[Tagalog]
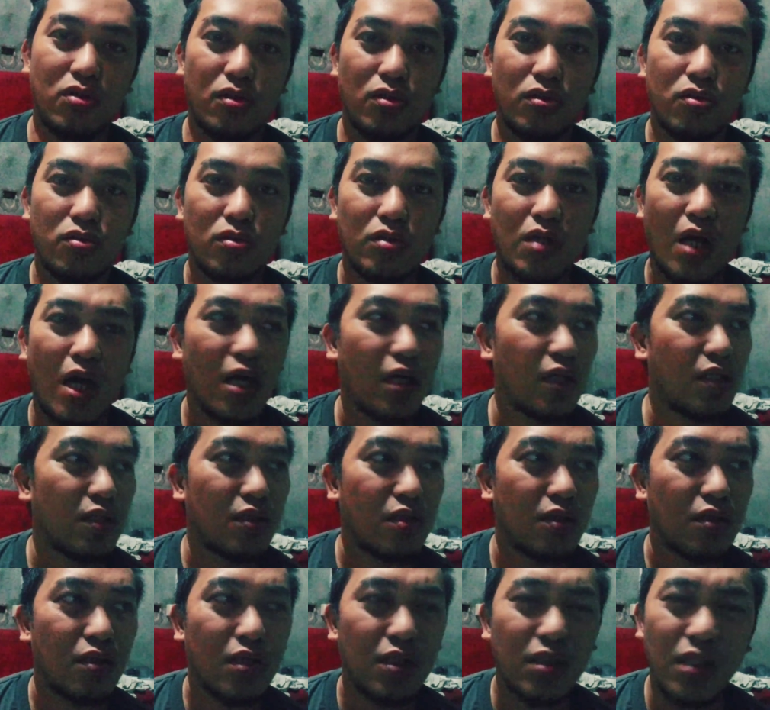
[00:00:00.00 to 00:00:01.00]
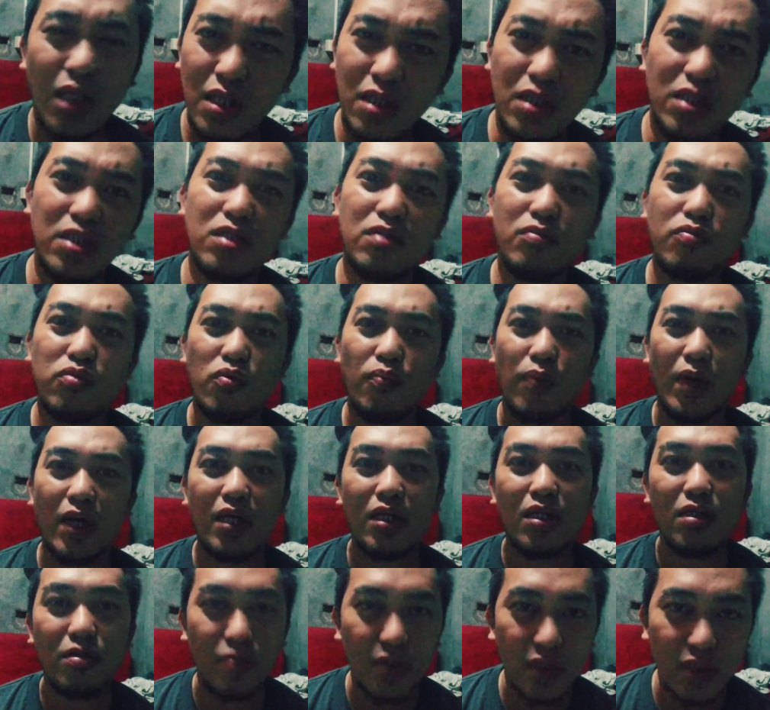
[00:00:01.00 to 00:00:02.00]
or kahit 1,000 pa
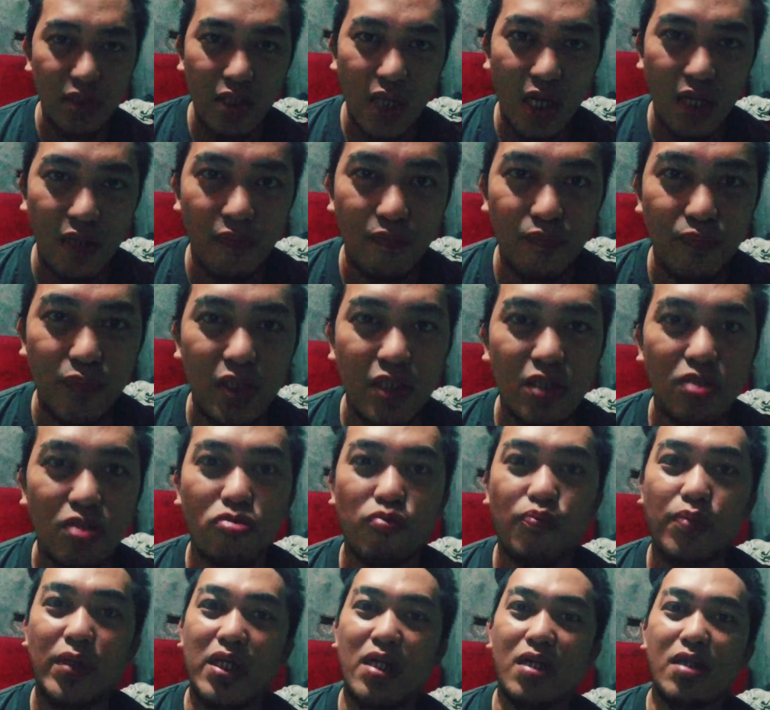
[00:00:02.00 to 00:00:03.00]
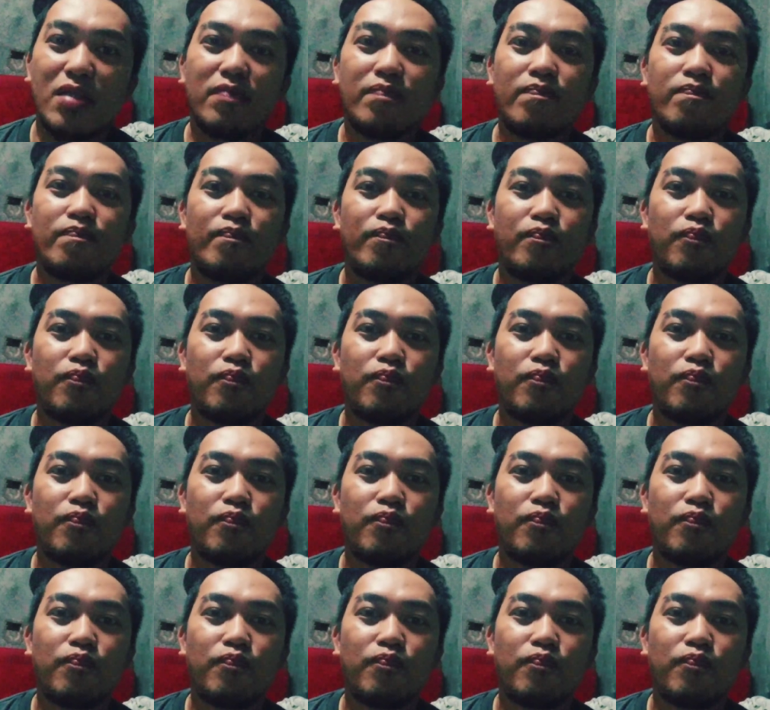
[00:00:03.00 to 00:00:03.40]
yan, 500 piso pa yan.